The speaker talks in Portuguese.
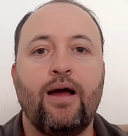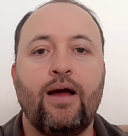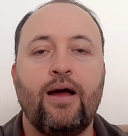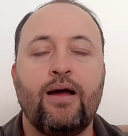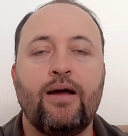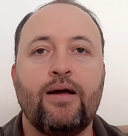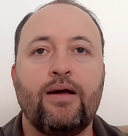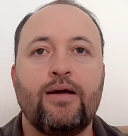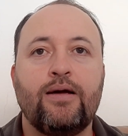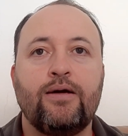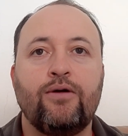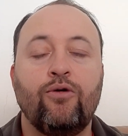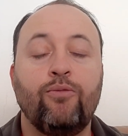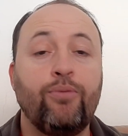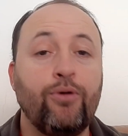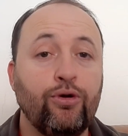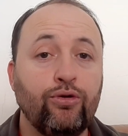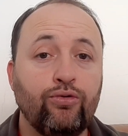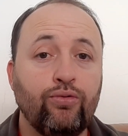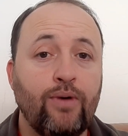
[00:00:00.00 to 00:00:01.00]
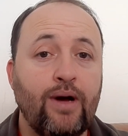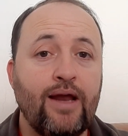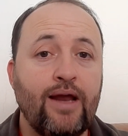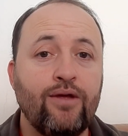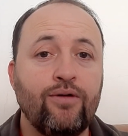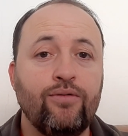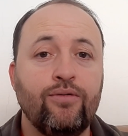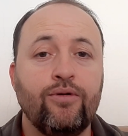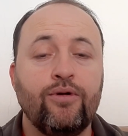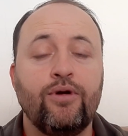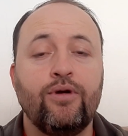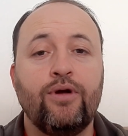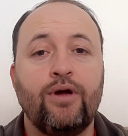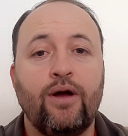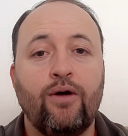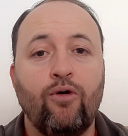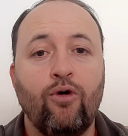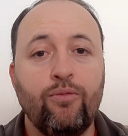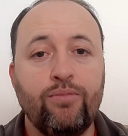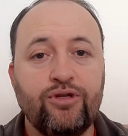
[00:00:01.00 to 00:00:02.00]
a, o prontuário
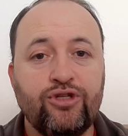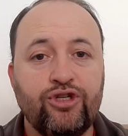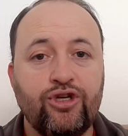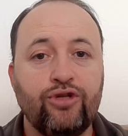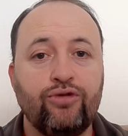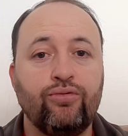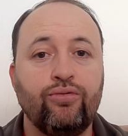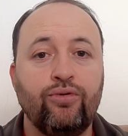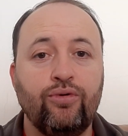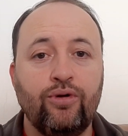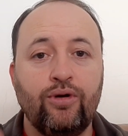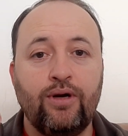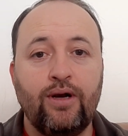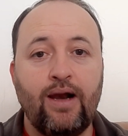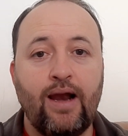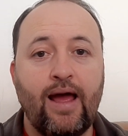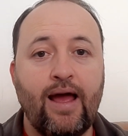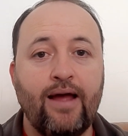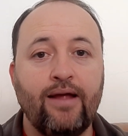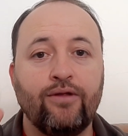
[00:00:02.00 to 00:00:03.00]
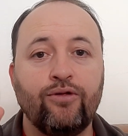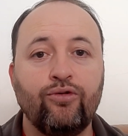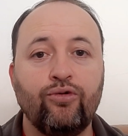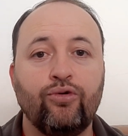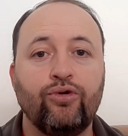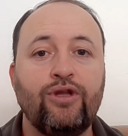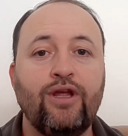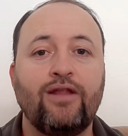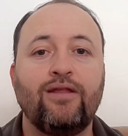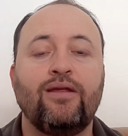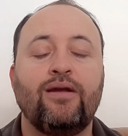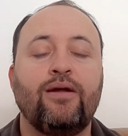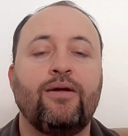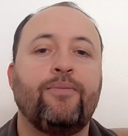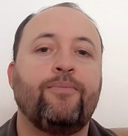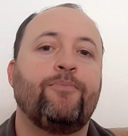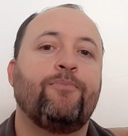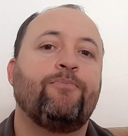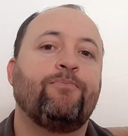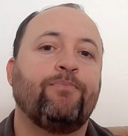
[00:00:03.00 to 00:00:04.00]
obtido lá no Detran.
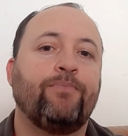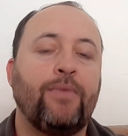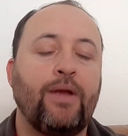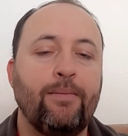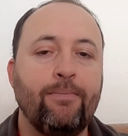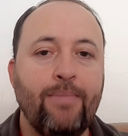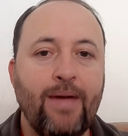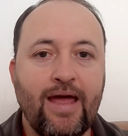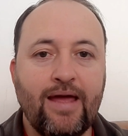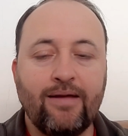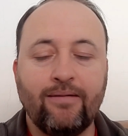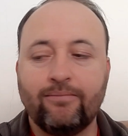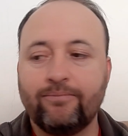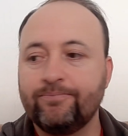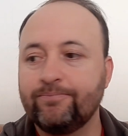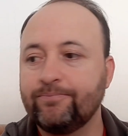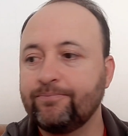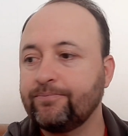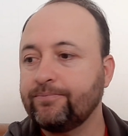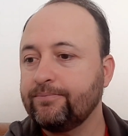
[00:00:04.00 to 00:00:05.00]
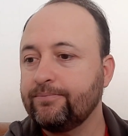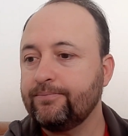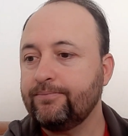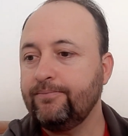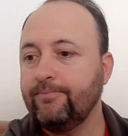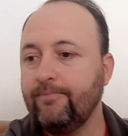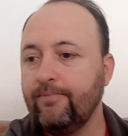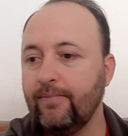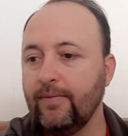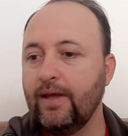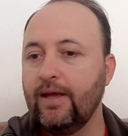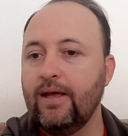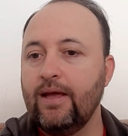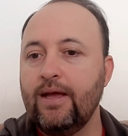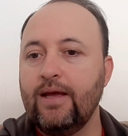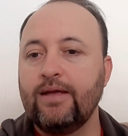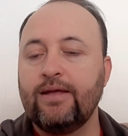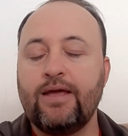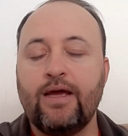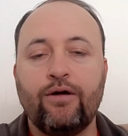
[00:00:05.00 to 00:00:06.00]
Bem,
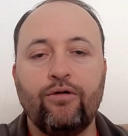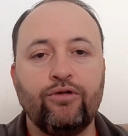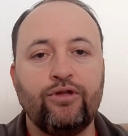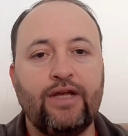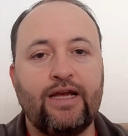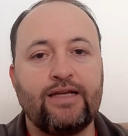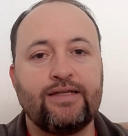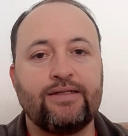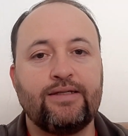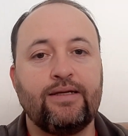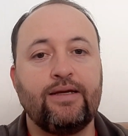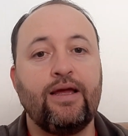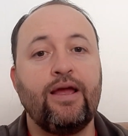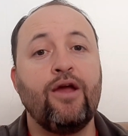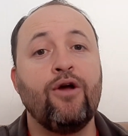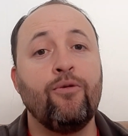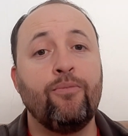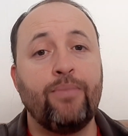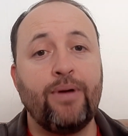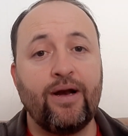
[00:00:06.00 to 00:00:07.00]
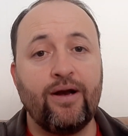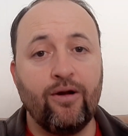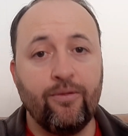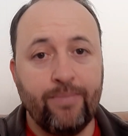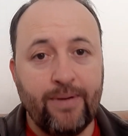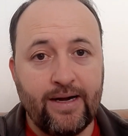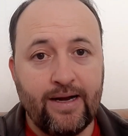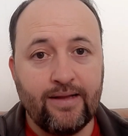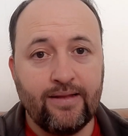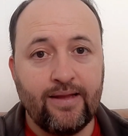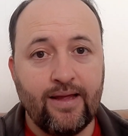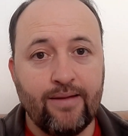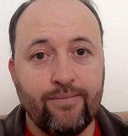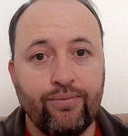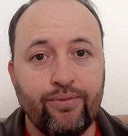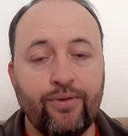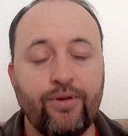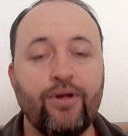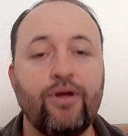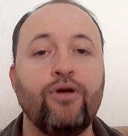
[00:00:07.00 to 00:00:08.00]
o que acontece? Eu, para não perder
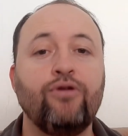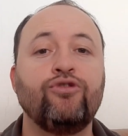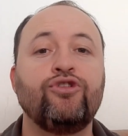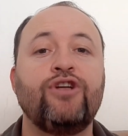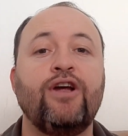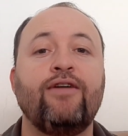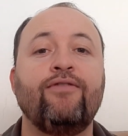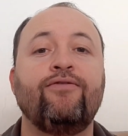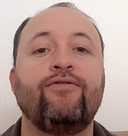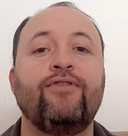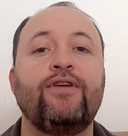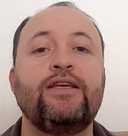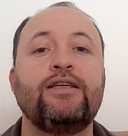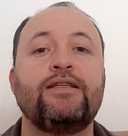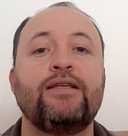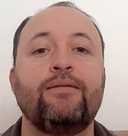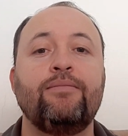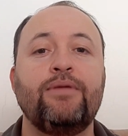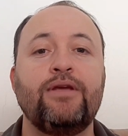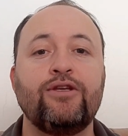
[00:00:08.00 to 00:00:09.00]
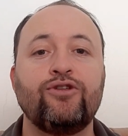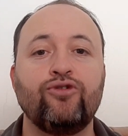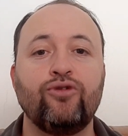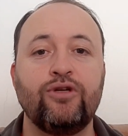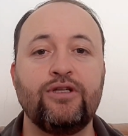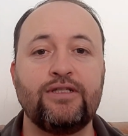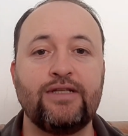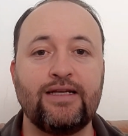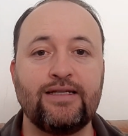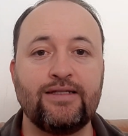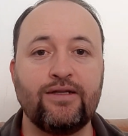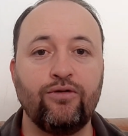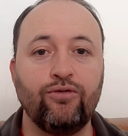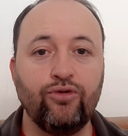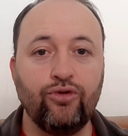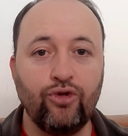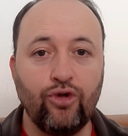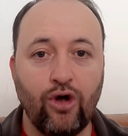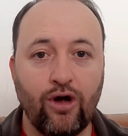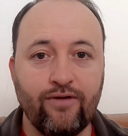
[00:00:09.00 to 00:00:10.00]
tempo, eu já fiz a minha solicitação
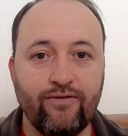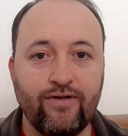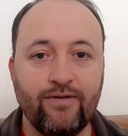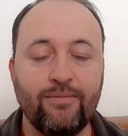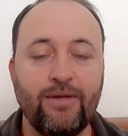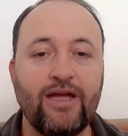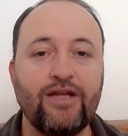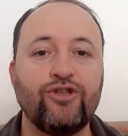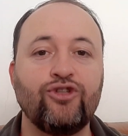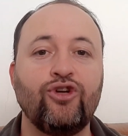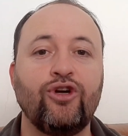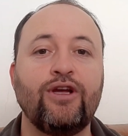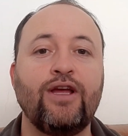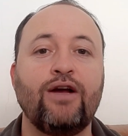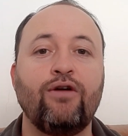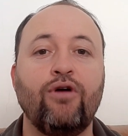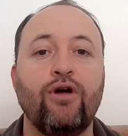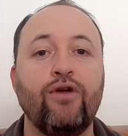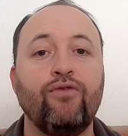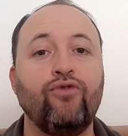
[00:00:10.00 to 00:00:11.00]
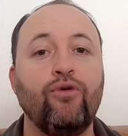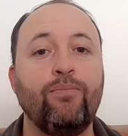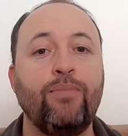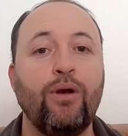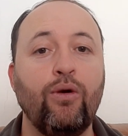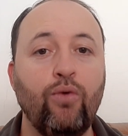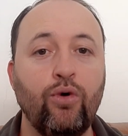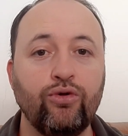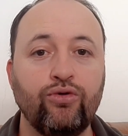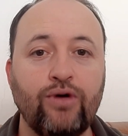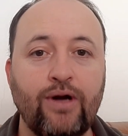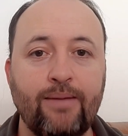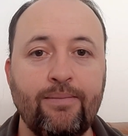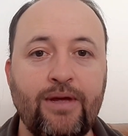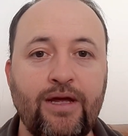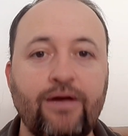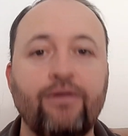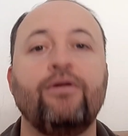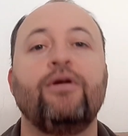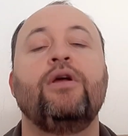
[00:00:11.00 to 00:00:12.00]
novamente, só que agora eu vou pelo outro
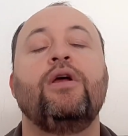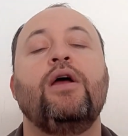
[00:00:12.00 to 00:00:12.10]
caminho.